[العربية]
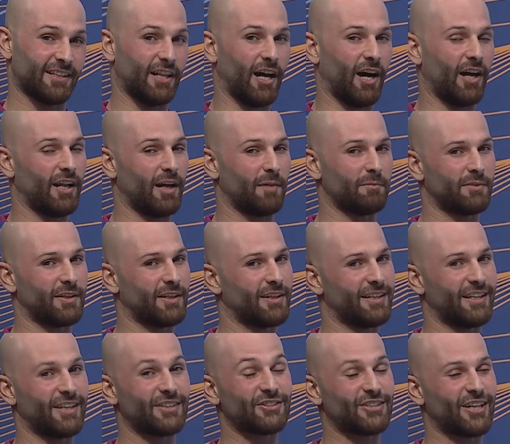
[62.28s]
لا الحمد
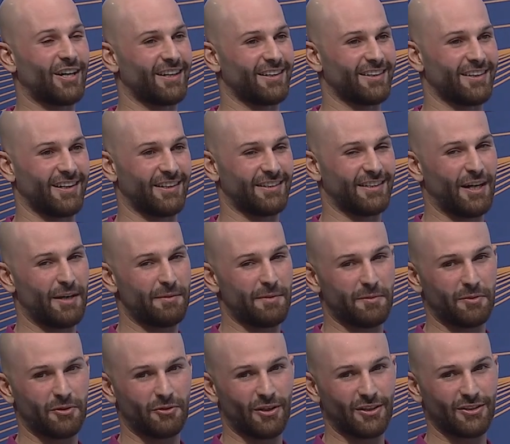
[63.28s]
لله ان شاء الله
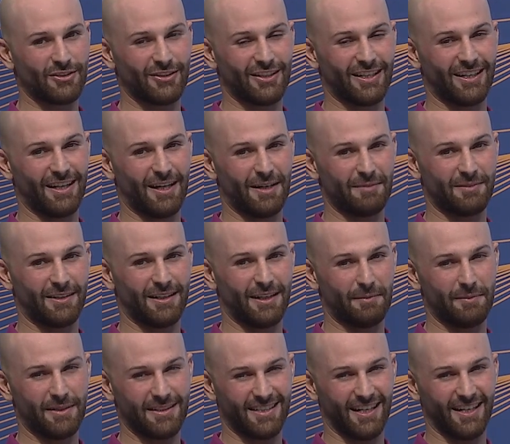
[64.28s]
دائما متواصل يا الحمد
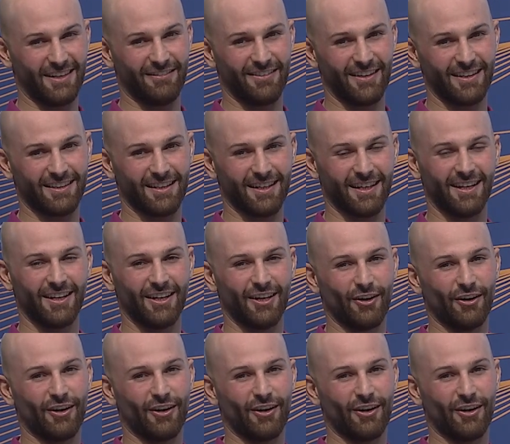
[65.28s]
لله بس هاي الفتره